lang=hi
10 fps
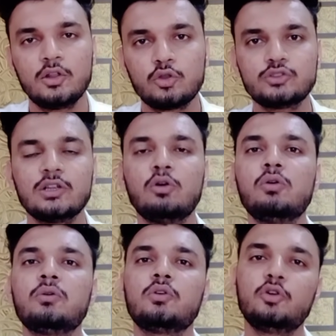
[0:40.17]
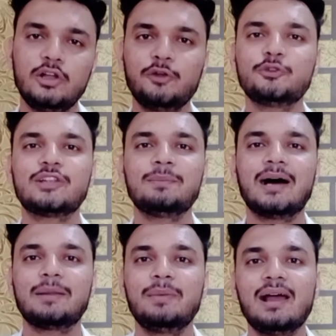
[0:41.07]
तो चलो गुड न्यूज़ के
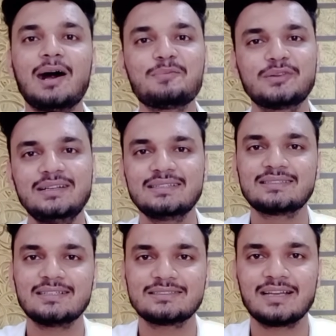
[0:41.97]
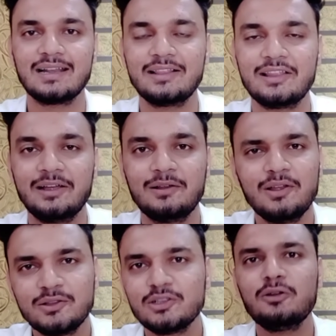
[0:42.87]
बारे में आपसे डिस्कस कर लेते हैं
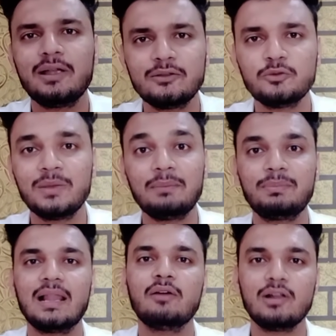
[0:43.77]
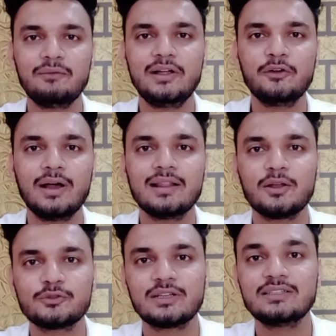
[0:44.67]
चलो एक जो मेरा पहले वाला वीडियो आया था
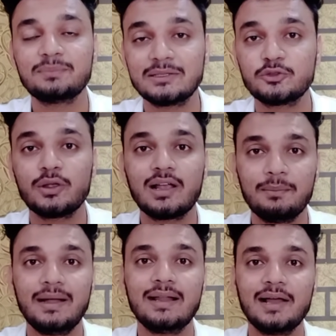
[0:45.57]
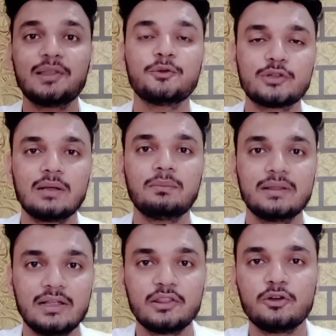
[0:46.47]
उसके नीचे बच्चों के कमेंट आए थे उसके बारे में
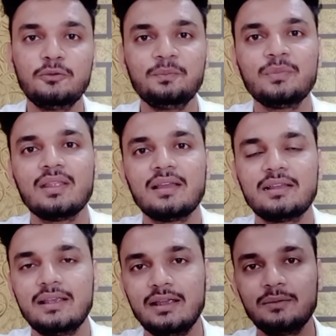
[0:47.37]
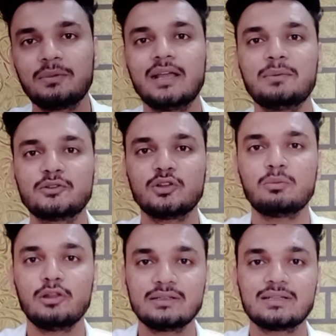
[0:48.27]
बता देता हूँ कि कई बच्चों ने
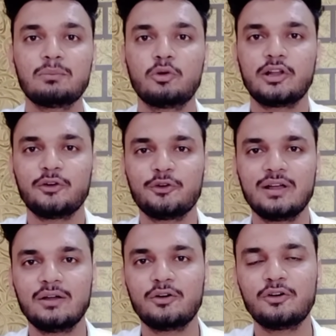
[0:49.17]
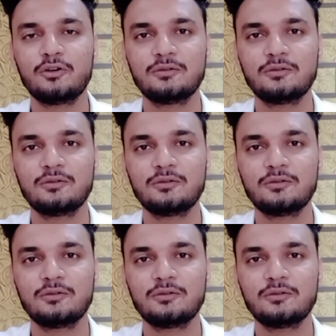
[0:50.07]
बोले कि सर मोटे हो गए हो